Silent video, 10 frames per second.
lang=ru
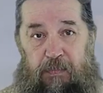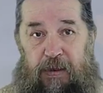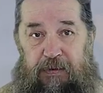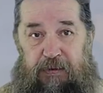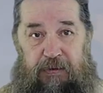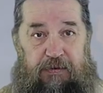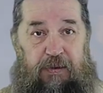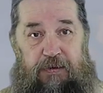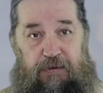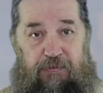мать это
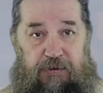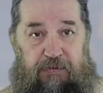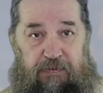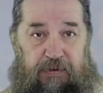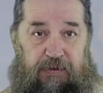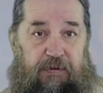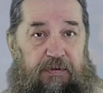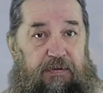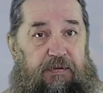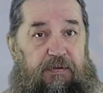озвучивала,
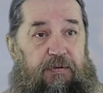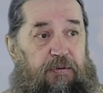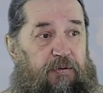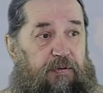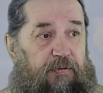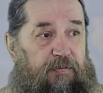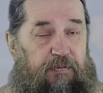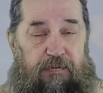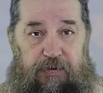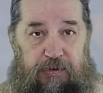то
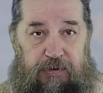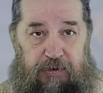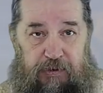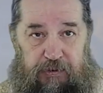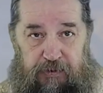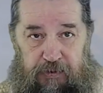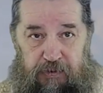ученики